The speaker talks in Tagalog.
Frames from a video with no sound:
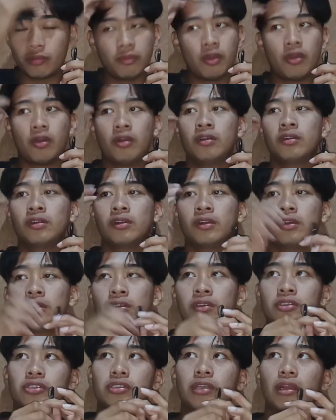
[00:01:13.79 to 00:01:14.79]
mo
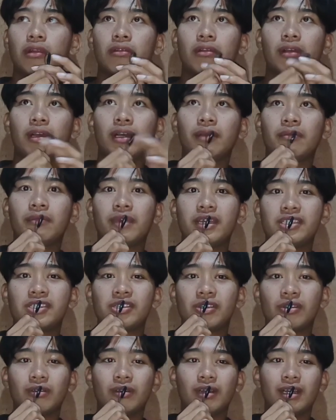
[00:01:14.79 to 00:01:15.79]
siguro nga
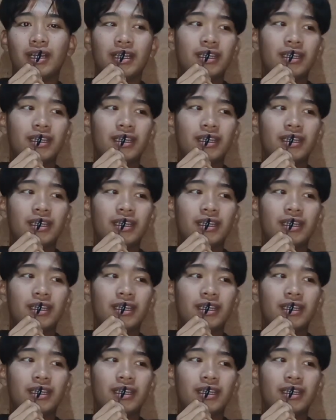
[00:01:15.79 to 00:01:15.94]
medyo uh,